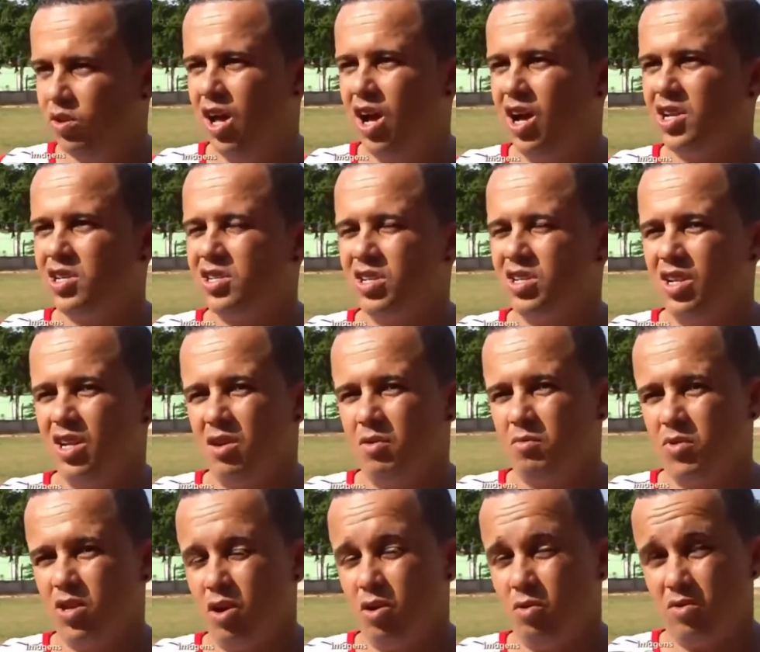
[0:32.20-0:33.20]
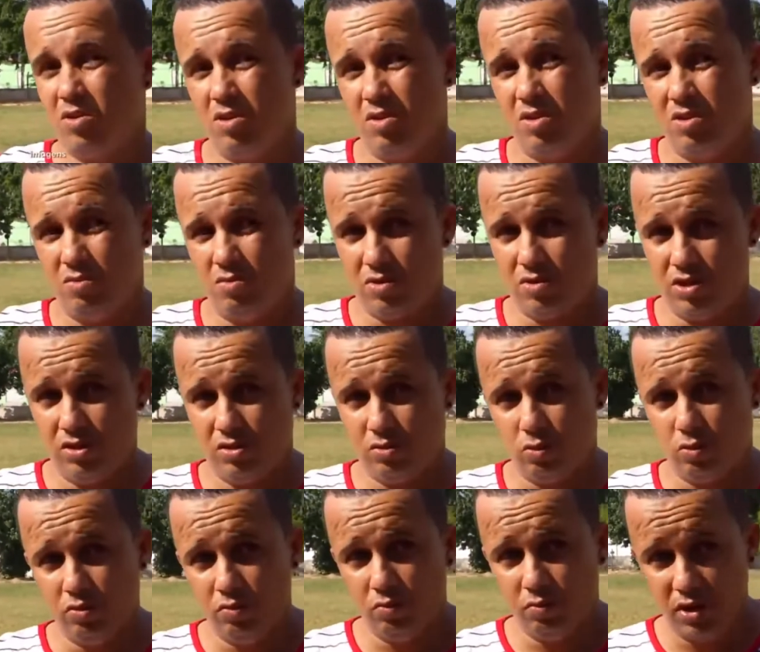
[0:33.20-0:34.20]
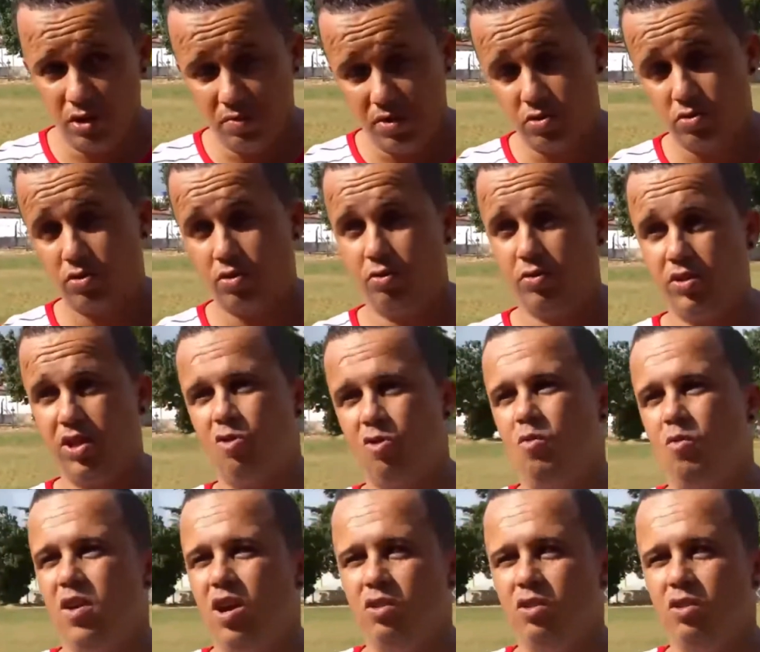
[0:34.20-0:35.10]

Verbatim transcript: como Vasco, Santos e Shakhtar.